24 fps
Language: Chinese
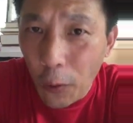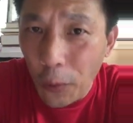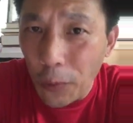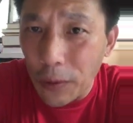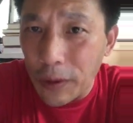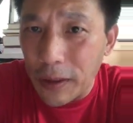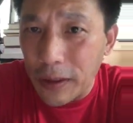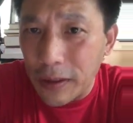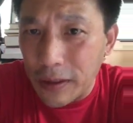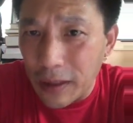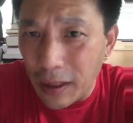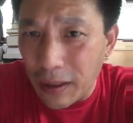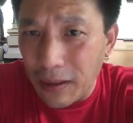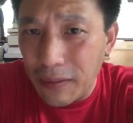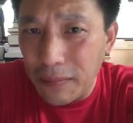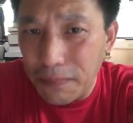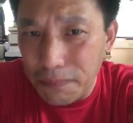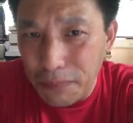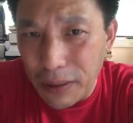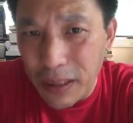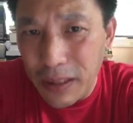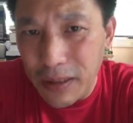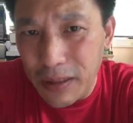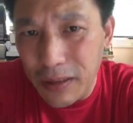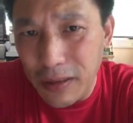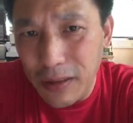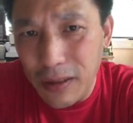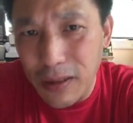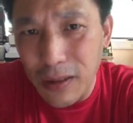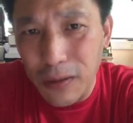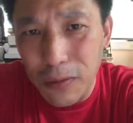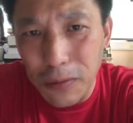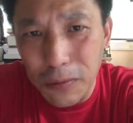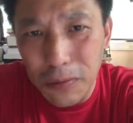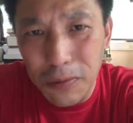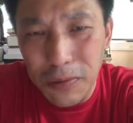毁的北京
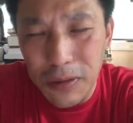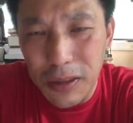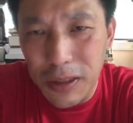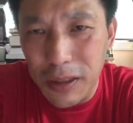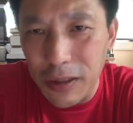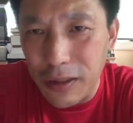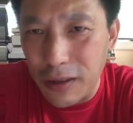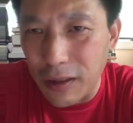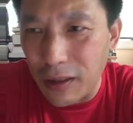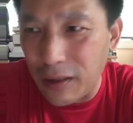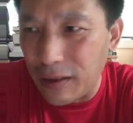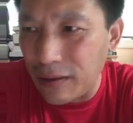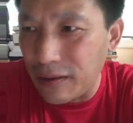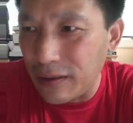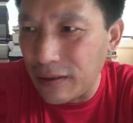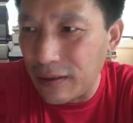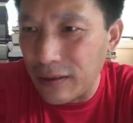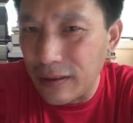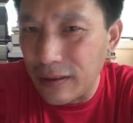市公共汽车